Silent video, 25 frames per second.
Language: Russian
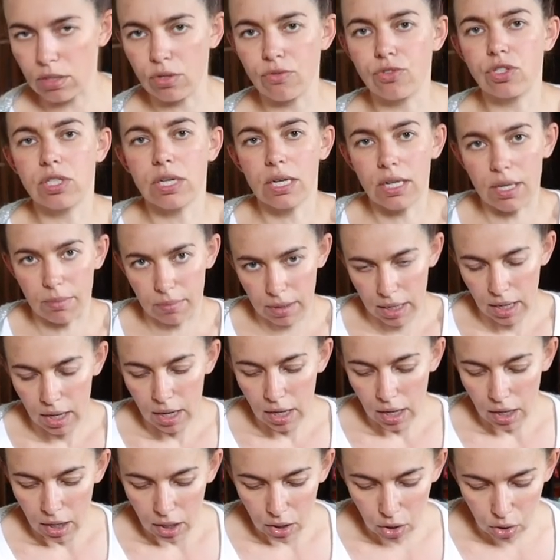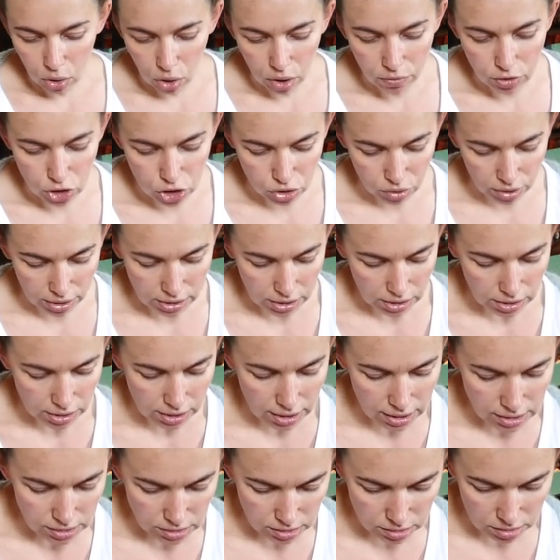Но в целом клево, что они
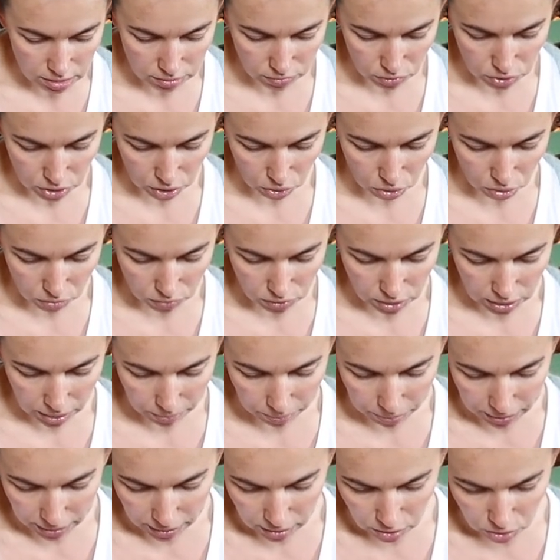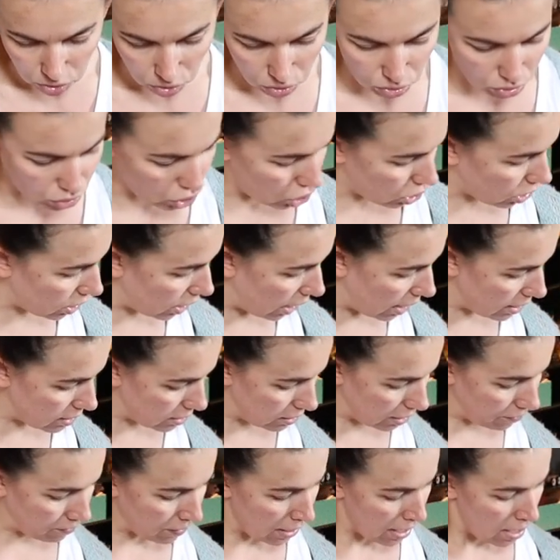есть. И вот такой вот комплект, он очень
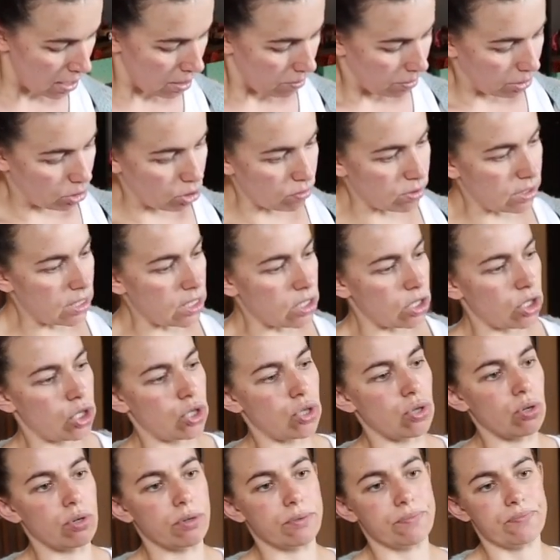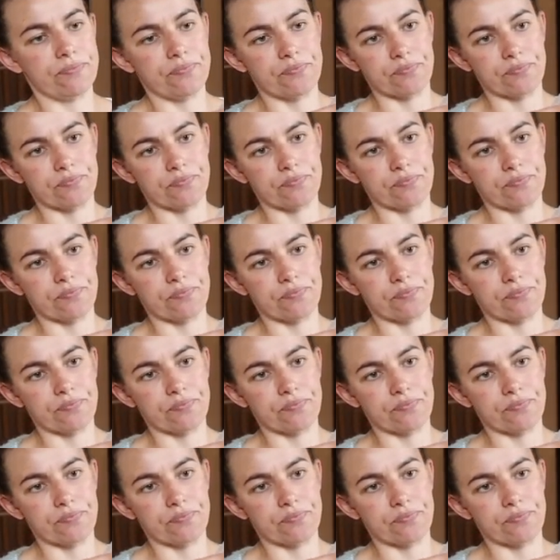классный. Потом здесь еще